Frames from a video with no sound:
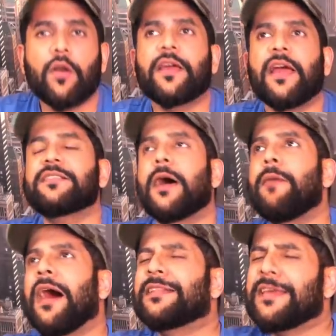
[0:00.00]
और गैस
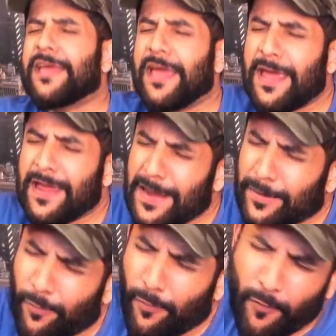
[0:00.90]
अब आते हैं
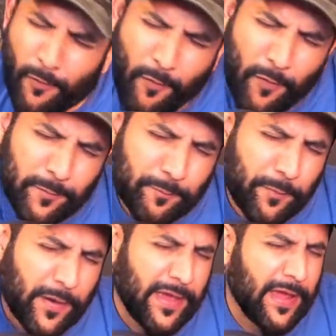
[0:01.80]
एक और
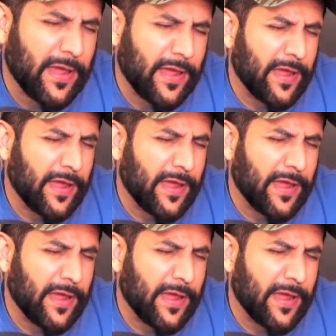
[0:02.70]
बड़े